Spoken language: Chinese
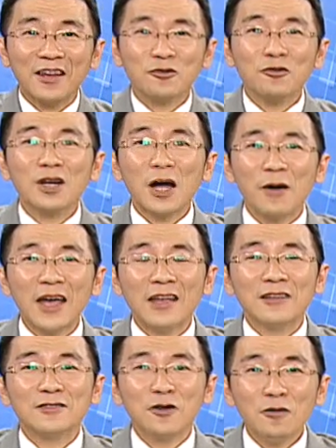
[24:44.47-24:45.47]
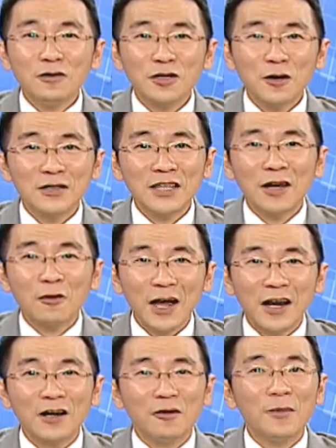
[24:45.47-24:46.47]
祝各位中秋节快
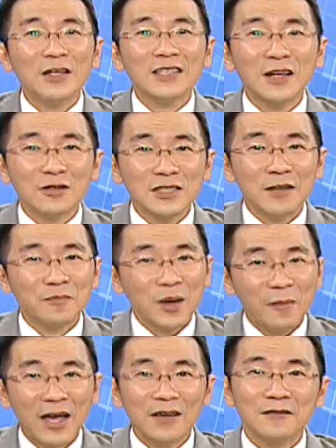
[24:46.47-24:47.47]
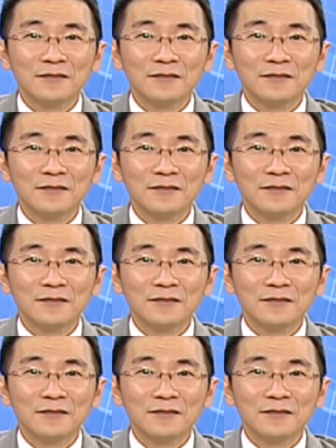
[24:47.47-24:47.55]
乐，我们下周见，拜拜。